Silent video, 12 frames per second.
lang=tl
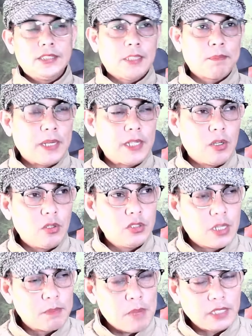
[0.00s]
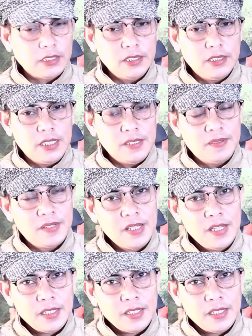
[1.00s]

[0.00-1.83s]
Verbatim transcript: sa panahon ng pagdideliver,